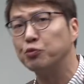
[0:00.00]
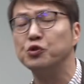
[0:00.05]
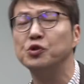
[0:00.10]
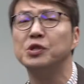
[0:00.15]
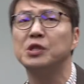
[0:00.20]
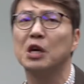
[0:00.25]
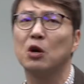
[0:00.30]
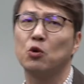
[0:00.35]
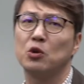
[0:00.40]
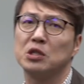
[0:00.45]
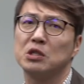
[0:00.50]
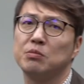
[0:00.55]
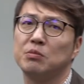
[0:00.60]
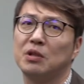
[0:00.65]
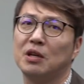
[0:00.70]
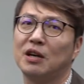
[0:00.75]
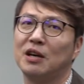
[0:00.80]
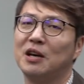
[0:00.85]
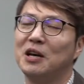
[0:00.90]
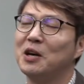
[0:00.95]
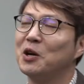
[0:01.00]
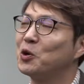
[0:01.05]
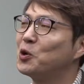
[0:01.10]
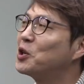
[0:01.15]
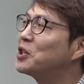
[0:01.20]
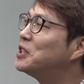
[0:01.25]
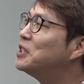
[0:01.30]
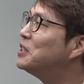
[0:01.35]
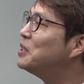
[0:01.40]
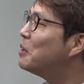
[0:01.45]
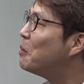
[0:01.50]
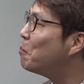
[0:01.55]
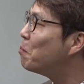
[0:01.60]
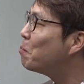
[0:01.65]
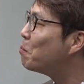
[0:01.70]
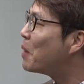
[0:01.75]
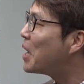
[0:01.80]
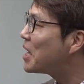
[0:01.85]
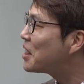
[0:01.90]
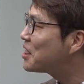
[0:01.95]
분쇄하고 있습니다. 그리고 그
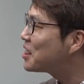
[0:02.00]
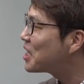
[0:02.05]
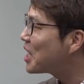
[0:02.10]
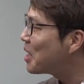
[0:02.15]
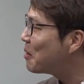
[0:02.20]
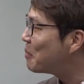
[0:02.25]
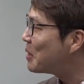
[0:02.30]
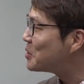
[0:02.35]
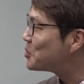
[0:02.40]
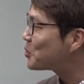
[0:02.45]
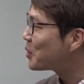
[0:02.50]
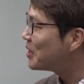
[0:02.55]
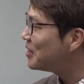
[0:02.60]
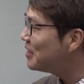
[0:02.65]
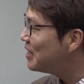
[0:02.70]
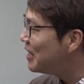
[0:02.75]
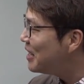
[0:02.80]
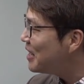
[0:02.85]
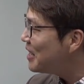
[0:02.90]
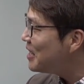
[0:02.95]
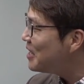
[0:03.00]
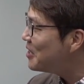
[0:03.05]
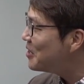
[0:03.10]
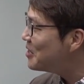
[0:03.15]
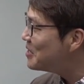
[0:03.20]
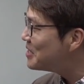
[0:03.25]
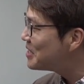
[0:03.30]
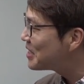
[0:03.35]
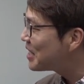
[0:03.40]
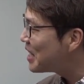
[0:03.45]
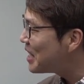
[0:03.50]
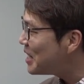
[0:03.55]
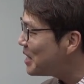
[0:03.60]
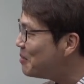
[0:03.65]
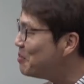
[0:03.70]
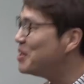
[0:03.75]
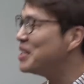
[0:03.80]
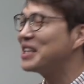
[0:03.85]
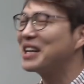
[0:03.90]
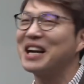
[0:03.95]
math라는 말 속에는 이런 식의
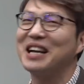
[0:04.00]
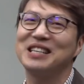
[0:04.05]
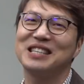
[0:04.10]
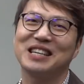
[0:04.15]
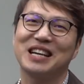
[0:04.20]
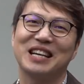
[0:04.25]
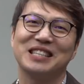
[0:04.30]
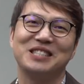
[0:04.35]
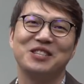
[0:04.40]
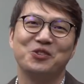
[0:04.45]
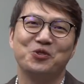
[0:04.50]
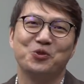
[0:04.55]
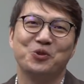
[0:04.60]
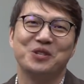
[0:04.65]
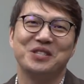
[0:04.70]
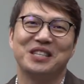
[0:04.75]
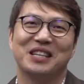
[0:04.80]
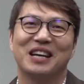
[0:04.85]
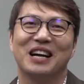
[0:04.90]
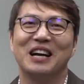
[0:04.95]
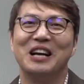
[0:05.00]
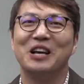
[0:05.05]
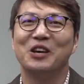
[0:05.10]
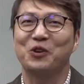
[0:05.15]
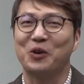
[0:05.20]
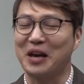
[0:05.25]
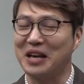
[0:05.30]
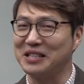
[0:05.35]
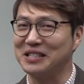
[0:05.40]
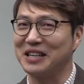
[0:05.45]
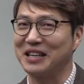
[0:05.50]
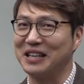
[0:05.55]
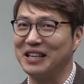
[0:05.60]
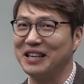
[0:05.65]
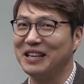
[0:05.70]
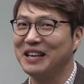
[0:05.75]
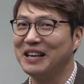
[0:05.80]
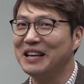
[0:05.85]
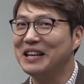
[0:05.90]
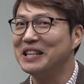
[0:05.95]
이미지까지 같이 주고 있으니까
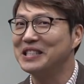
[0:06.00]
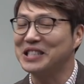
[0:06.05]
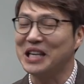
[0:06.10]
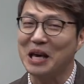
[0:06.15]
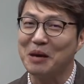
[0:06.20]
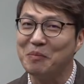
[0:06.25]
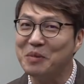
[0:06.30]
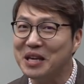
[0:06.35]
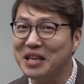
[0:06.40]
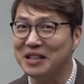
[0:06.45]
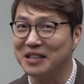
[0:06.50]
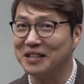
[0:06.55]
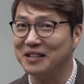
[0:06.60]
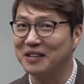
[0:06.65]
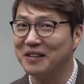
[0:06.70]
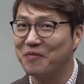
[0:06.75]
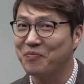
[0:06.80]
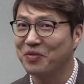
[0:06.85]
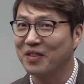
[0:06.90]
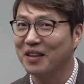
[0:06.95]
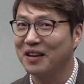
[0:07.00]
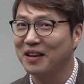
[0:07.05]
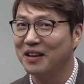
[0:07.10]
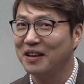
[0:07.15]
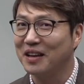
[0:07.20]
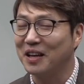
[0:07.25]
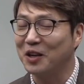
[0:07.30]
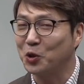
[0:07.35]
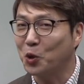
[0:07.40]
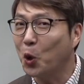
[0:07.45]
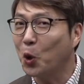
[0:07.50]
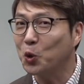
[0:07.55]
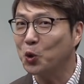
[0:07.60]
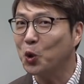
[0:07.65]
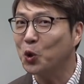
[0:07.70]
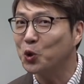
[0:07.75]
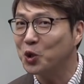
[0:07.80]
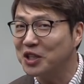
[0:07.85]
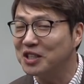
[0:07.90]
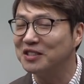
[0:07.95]
굉장히 재미있는
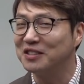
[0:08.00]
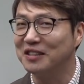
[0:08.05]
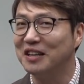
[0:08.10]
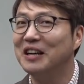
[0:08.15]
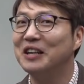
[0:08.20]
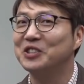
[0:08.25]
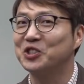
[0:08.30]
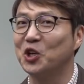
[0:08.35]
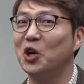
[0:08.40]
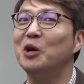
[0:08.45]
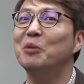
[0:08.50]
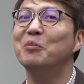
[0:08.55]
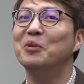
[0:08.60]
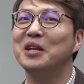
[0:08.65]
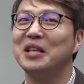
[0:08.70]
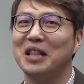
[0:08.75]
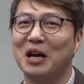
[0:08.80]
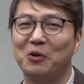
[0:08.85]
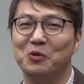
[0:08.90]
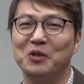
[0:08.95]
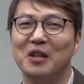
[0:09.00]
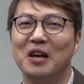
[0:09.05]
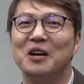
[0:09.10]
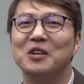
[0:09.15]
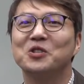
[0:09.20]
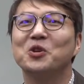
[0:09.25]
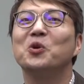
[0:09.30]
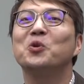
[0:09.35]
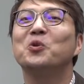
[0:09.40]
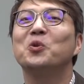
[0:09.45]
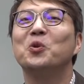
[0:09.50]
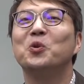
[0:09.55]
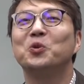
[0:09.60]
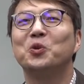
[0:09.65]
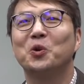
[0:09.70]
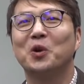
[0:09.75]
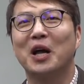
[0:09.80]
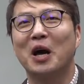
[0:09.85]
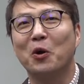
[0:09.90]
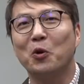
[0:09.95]
톡톡 튀는 젊은이다운
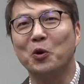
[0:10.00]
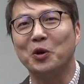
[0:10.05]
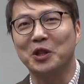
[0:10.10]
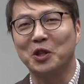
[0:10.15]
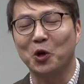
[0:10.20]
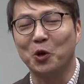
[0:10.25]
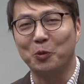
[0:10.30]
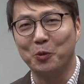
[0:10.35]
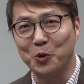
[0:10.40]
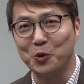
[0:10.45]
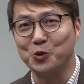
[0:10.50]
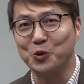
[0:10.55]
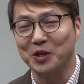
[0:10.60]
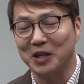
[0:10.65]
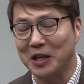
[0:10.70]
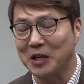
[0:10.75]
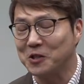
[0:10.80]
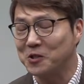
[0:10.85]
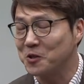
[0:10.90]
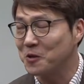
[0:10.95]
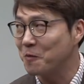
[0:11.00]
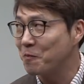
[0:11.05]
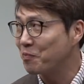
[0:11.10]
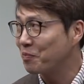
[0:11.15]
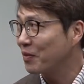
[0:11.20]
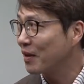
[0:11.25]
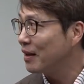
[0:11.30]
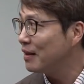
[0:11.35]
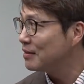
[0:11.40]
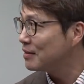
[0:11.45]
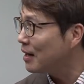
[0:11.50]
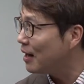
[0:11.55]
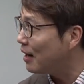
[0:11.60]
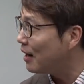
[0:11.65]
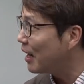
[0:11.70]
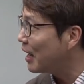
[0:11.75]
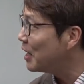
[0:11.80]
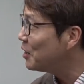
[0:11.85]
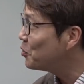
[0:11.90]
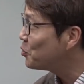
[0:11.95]
선거운동을 하고 있다고 볼 수 있겠죠.
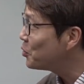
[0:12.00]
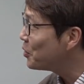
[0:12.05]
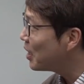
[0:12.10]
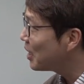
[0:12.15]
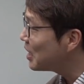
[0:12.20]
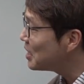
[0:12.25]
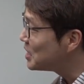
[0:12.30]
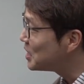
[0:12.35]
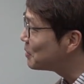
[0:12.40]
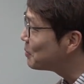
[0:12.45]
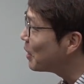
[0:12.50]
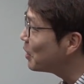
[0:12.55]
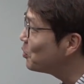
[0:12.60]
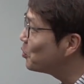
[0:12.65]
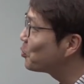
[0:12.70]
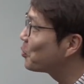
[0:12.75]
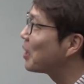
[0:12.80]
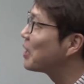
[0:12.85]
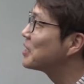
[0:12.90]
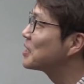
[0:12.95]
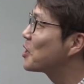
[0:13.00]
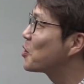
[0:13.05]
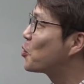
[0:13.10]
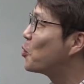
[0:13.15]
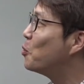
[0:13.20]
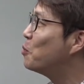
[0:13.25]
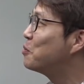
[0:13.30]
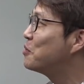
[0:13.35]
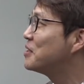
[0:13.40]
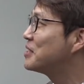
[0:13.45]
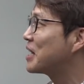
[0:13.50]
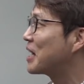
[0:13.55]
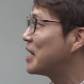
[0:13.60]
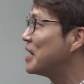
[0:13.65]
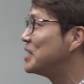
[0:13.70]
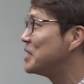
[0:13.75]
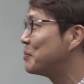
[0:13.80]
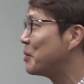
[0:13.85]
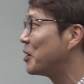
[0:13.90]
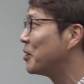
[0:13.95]
자, 앤드류 양의 집안도 굉장히 공부를
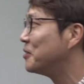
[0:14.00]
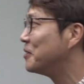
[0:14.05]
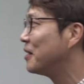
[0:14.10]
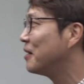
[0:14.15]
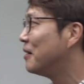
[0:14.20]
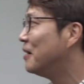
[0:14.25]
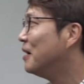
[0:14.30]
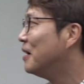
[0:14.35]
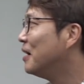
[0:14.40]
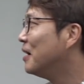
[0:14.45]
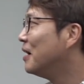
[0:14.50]
잘하는 집안인데요.